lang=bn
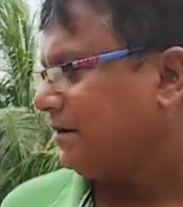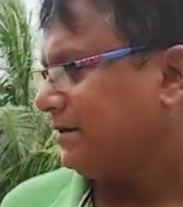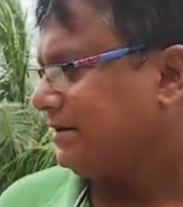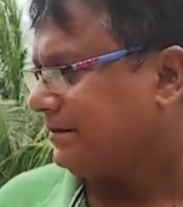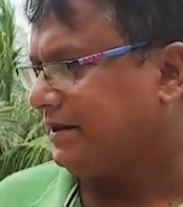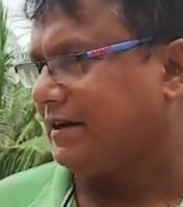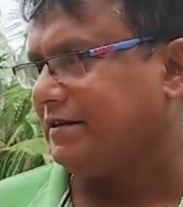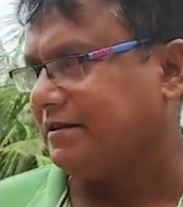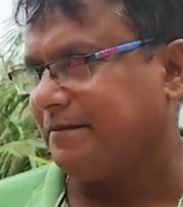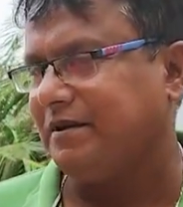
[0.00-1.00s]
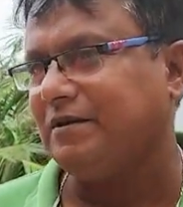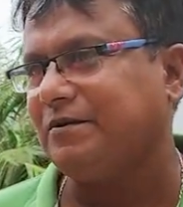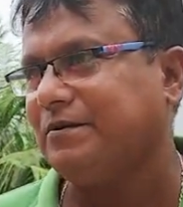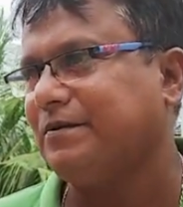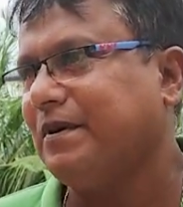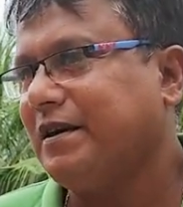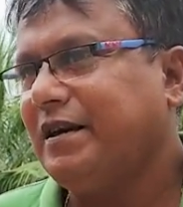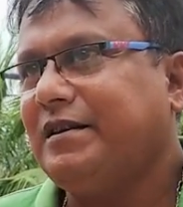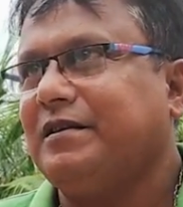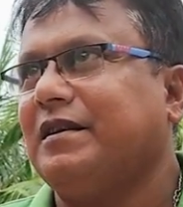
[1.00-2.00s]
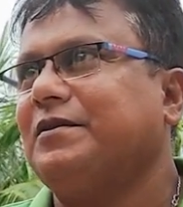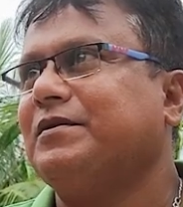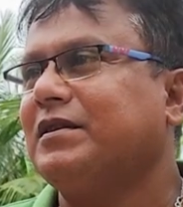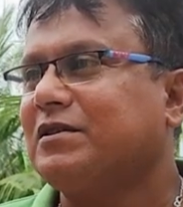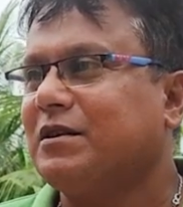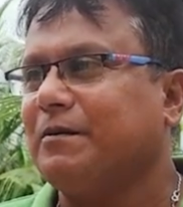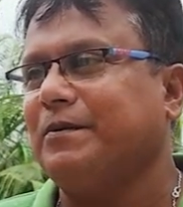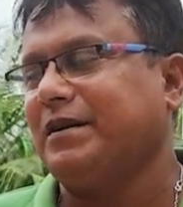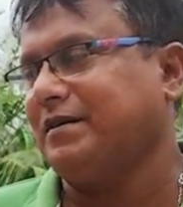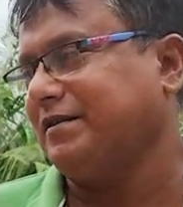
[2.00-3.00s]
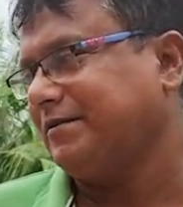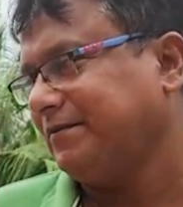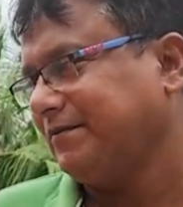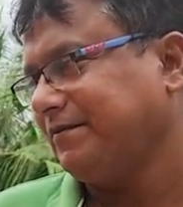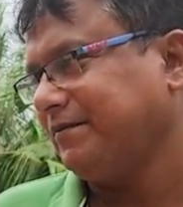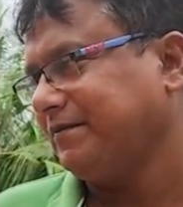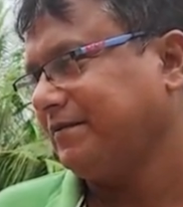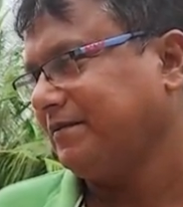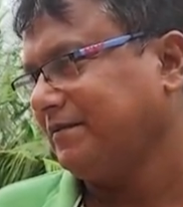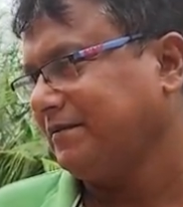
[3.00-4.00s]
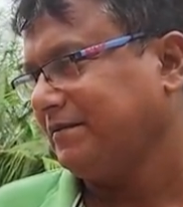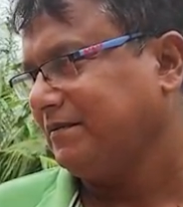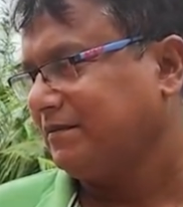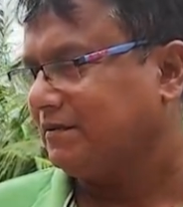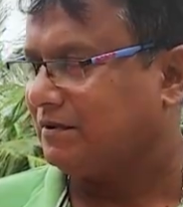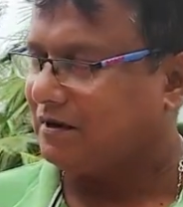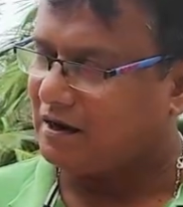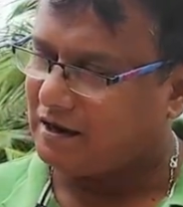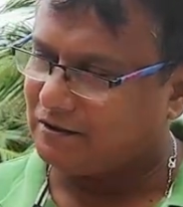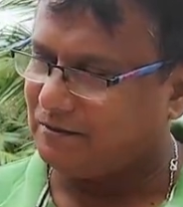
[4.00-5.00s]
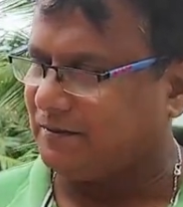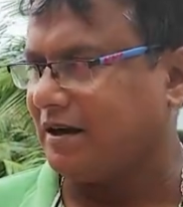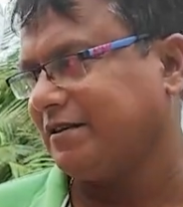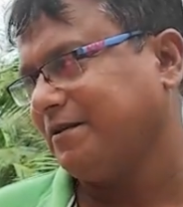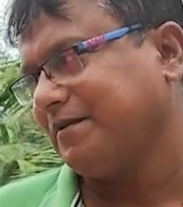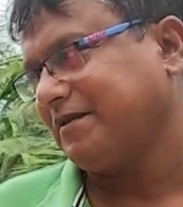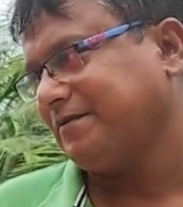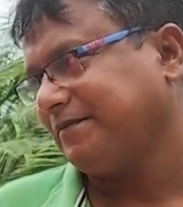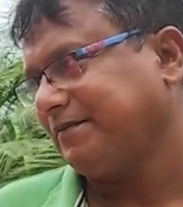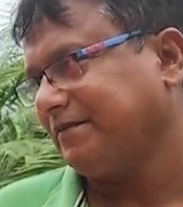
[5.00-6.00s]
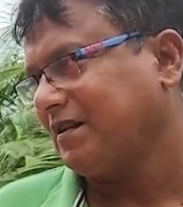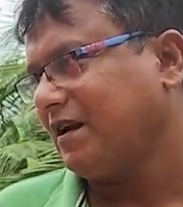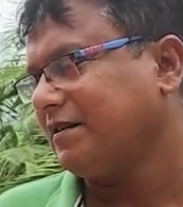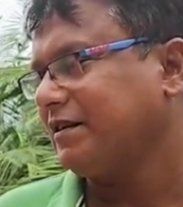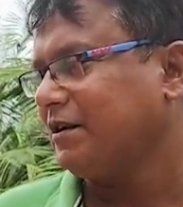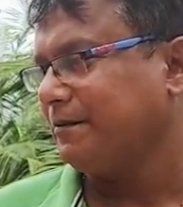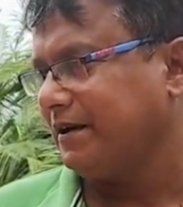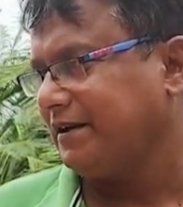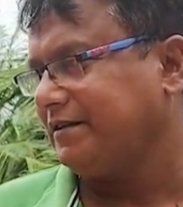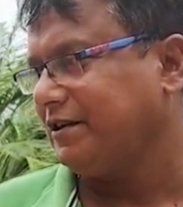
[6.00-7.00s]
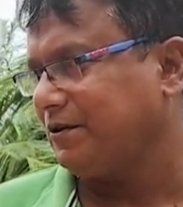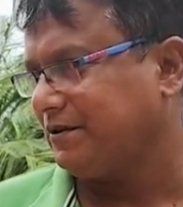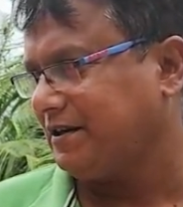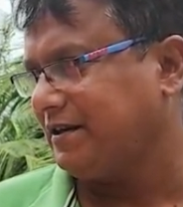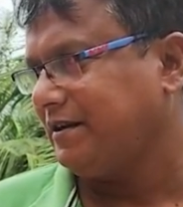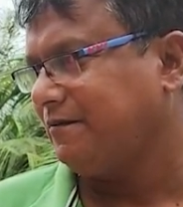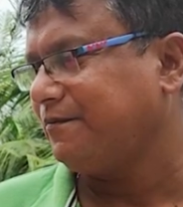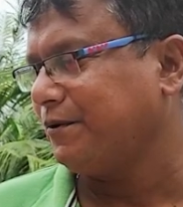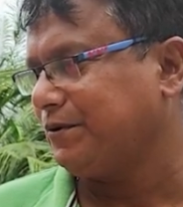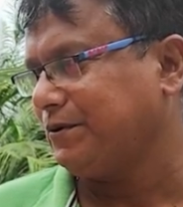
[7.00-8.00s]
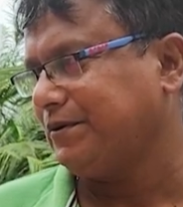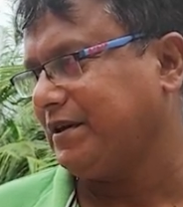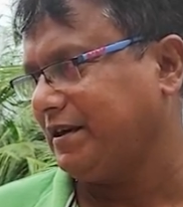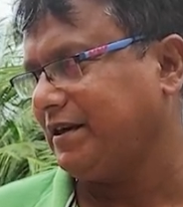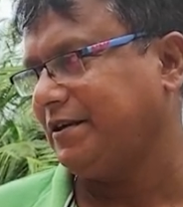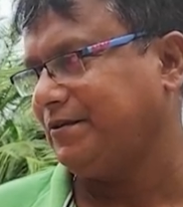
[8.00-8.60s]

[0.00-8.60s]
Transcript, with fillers: ডাবল সেভেন নাইন সেভেন ওয়ান এইট নাইন সিক্স ডাবল ওয়ান এই নাম্বারে মানে বুক করতে পারবে তাই তো একদম একদম আরেকটা নাম্বার ডবল নাইন জিরো থ্রি এইট ফোর টু থ্রি নাইন